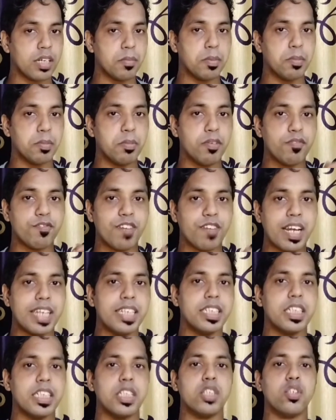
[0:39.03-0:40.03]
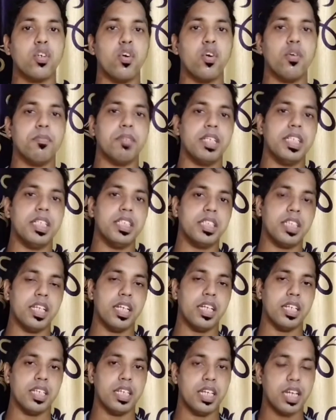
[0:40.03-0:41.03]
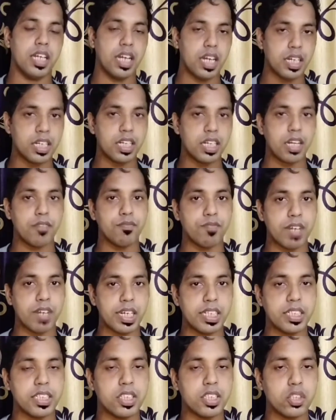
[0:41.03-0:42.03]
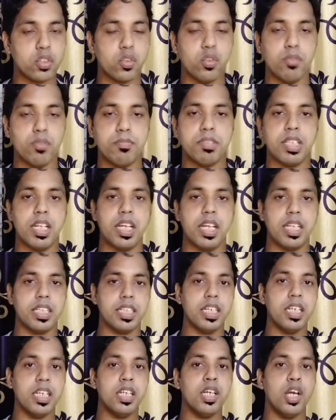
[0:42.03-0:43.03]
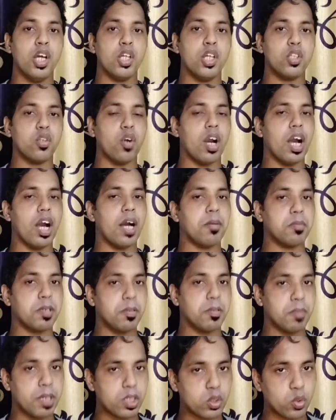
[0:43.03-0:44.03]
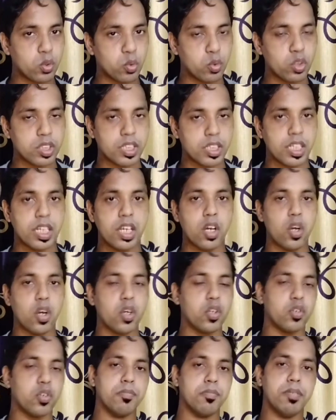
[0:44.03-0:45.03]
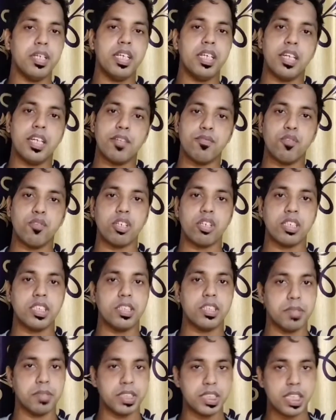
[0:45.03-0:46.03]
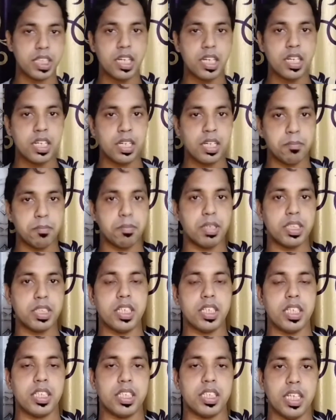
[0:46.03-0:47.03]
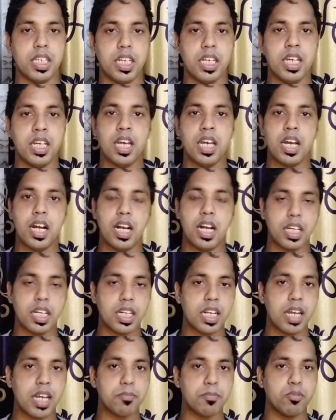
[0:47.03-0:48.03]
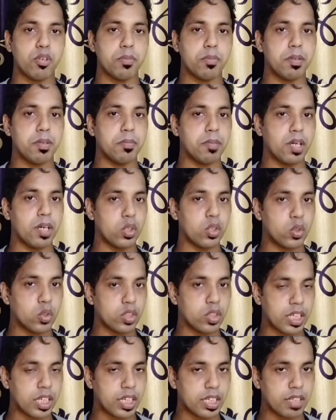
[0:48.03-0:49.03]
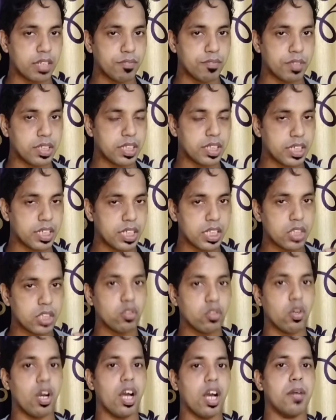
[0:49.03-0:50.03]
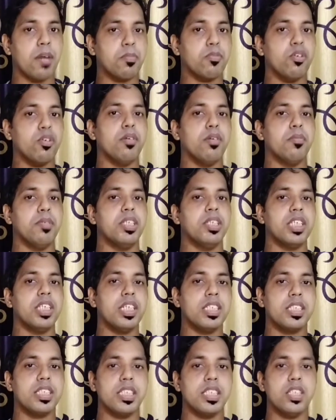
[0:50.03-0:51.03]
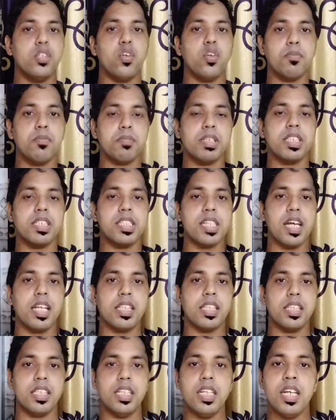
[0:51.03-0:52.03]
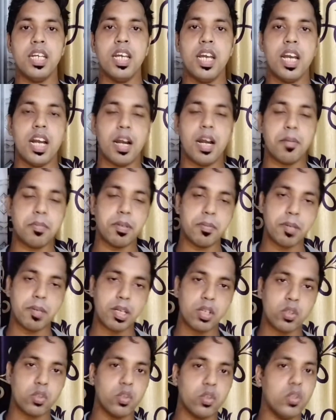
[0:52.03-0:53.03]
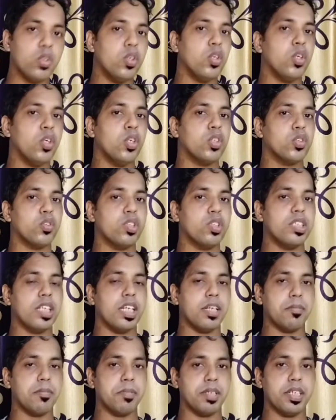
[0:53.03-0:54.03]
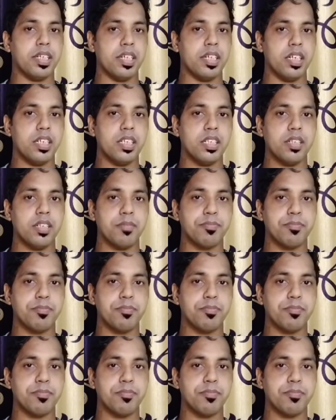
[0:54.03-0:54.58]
कभी भी फाइन टीथ कॉम नहीं चलाना है अगर आप फाइन टीथ कॉम चलाएंगे तो आपके बाल टूटते हैं और उनमें हेयर फॉल की समस्या बढ़ जाती है अगर आपको अपने बालों को टेंगल फ्री करना है तो आपको हमेशा सी कॉम के साथ ही अपने बालों को सुलझाना पड़ेगा